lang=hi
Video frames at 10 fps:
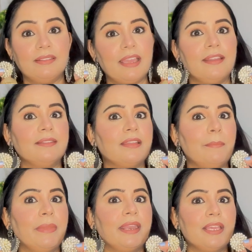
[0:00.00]
देन तब
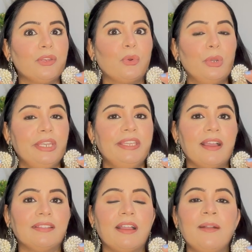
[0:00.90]
मैंने इनको
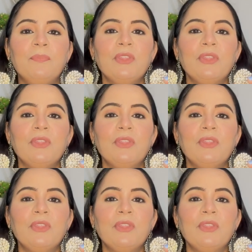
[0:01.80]
लिया था